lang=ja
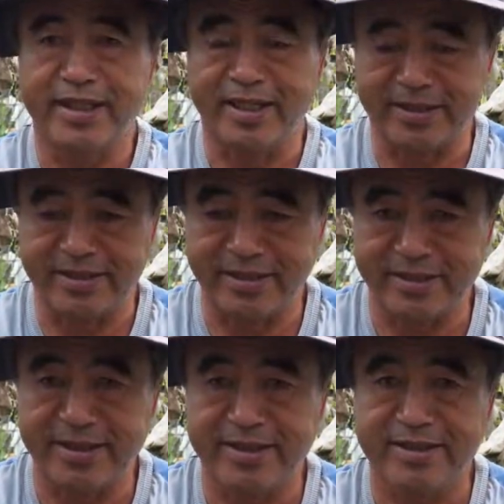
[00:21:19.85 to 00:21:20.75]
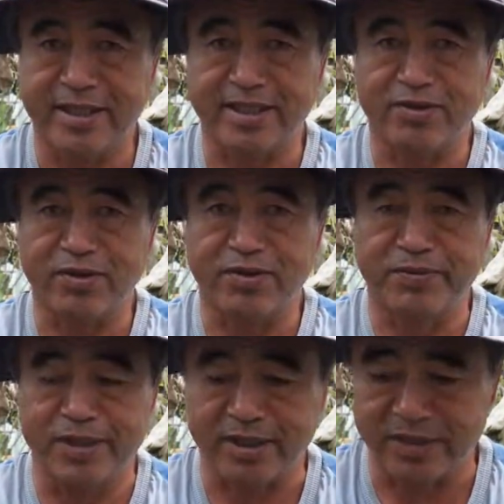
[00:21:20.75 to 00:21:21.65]
はいじゃあ今日はどう
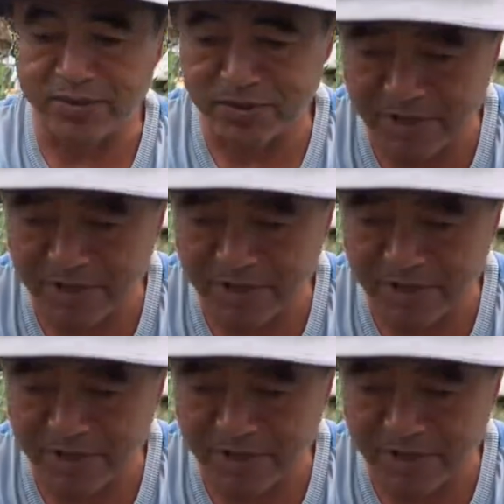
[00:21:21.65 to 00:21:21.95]
もありがとうご